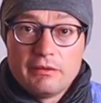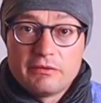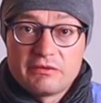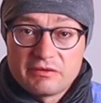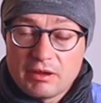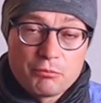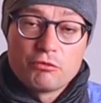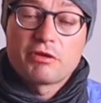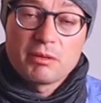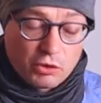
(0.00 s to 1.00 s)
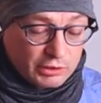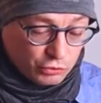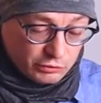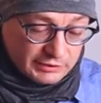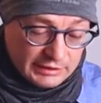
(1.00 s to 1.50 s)
ça peut vraiment être
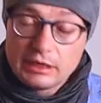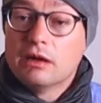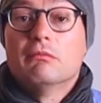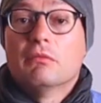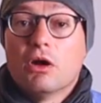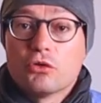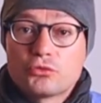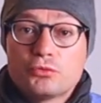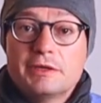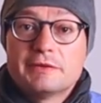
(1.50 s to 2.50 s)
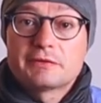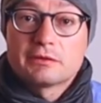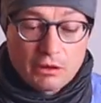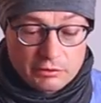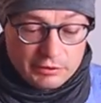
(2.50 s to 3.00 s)
utile en
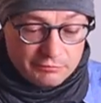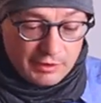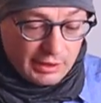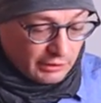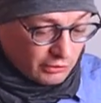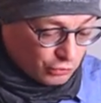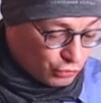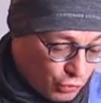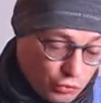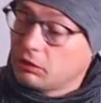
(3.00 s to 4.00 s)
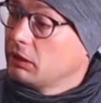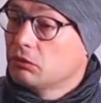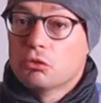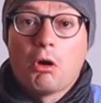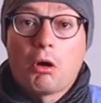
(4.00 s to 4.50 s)
Suisse en hiver quand on est
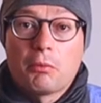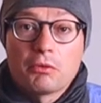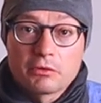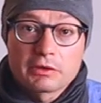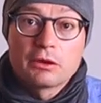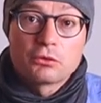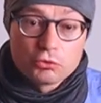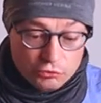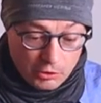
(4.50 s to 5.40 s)
dehors pendant quelques